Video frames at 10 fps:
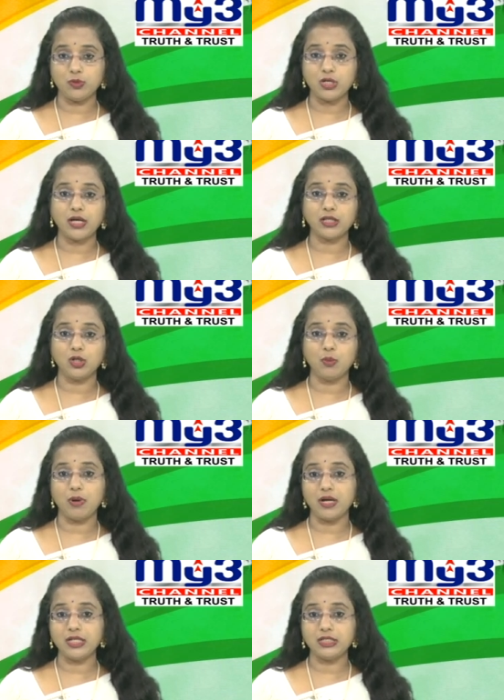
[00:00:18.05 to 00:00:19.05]
జాగ్రత్తలు
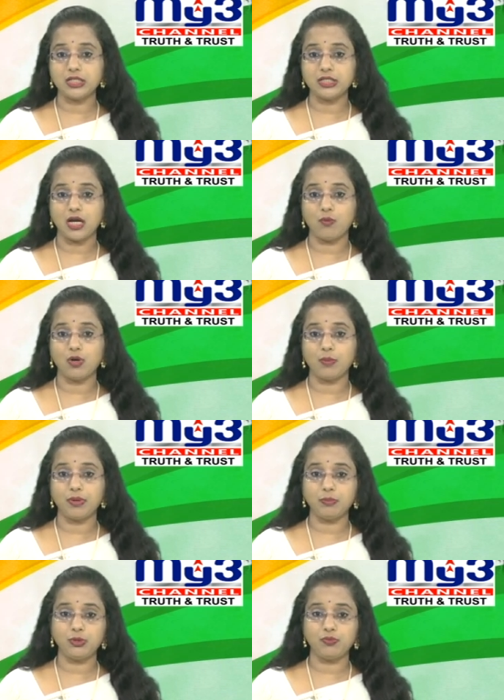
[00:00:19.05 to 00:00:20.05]
పాటించాల్సిన ఒక
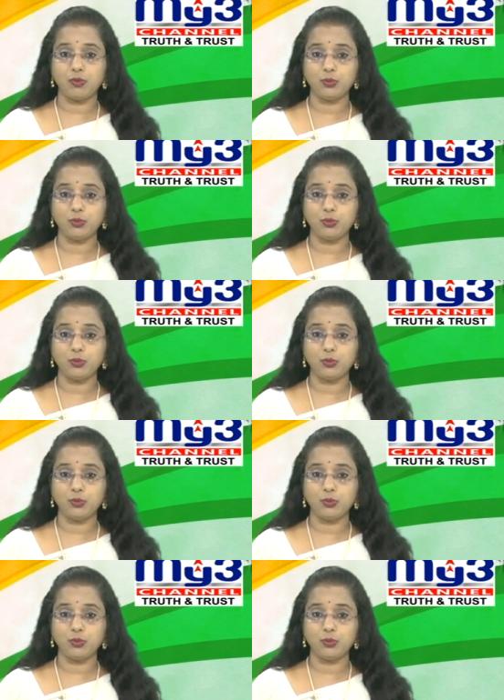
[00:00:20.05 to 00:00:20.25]
ప్రభుత్వ